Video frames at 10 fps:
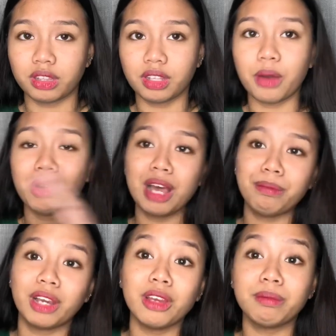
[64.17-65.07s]
um, wala,
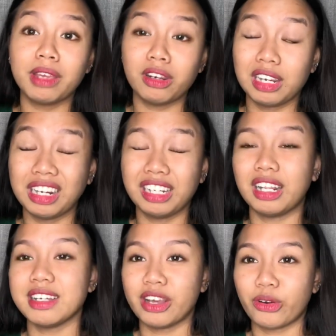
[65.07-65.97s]
ngayon may ring light na
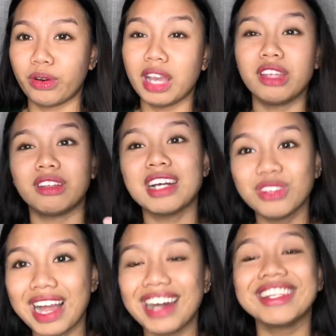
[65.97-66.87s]
kasi ako. Ay, kaso
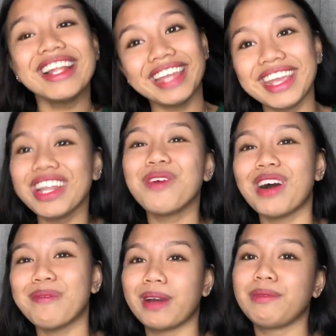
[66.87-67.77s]
lang, dati hindi ako
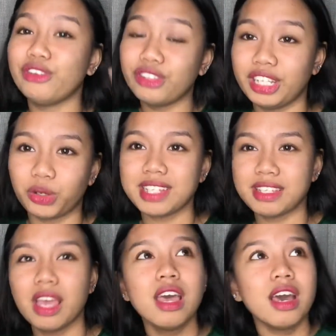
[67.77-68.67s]
makapag-video dito kasi
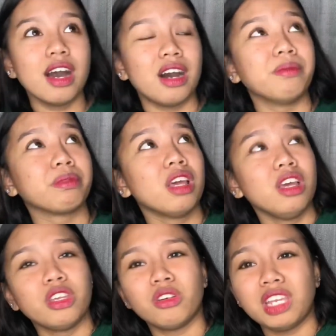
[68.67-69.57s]
um,
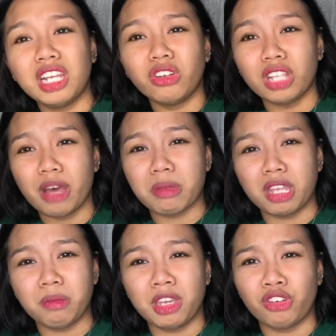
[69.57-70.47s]
yung ilaw
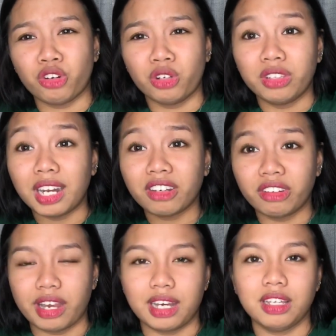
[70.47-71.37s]
namin medyo dark
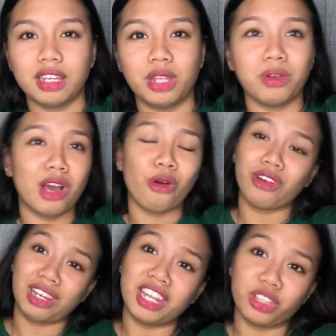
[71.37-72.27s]
siya and wala akong
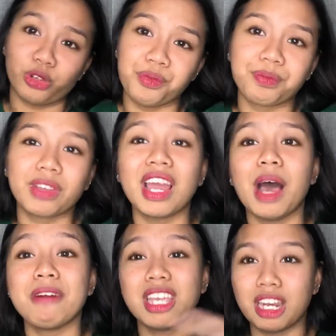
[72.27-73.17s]
ring light nun. Kaya
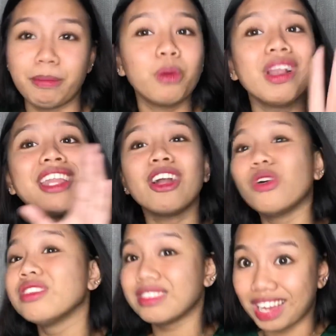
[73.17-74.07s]
mahirap. And wala din
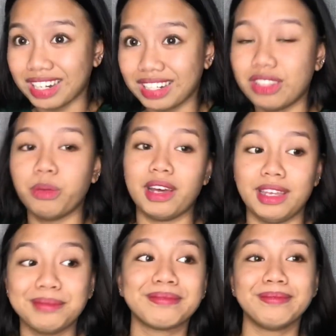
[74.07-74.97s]
akong stand, that's why
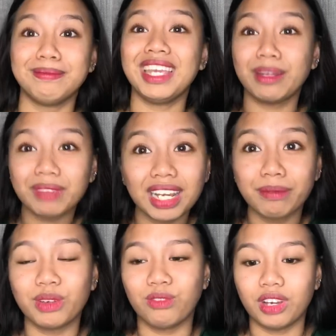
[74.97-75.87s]
mahirap talaga
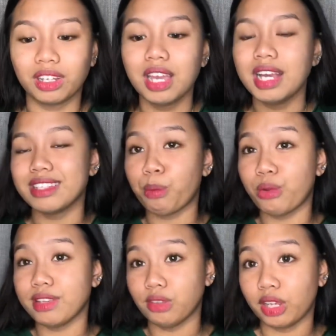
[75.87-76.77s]
mag-vlog sa
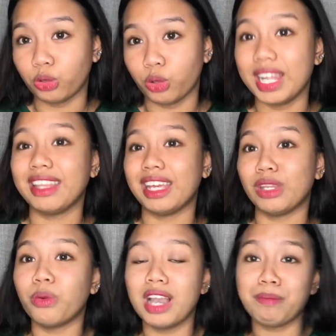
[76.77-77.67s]
pwesto na to. Dati,
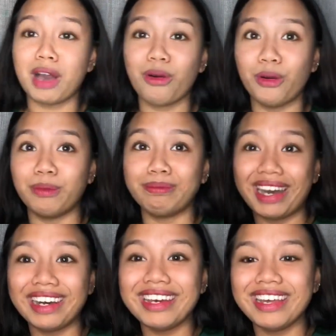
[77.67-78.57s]
nung wala pa akong
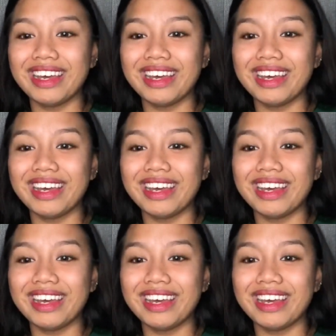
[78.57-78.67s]
pang